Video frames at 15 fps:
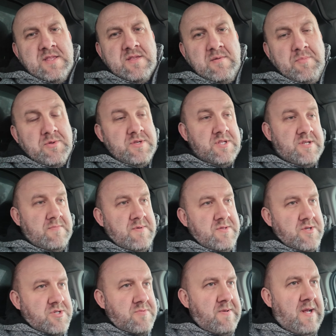to podjedziemy
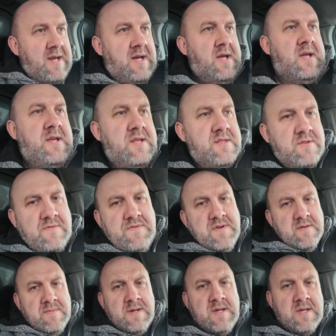do Czmiela, do
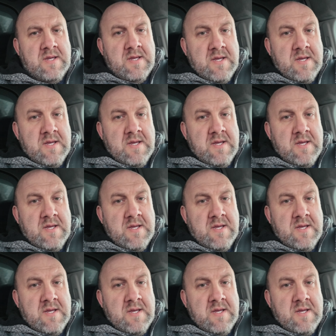firmy,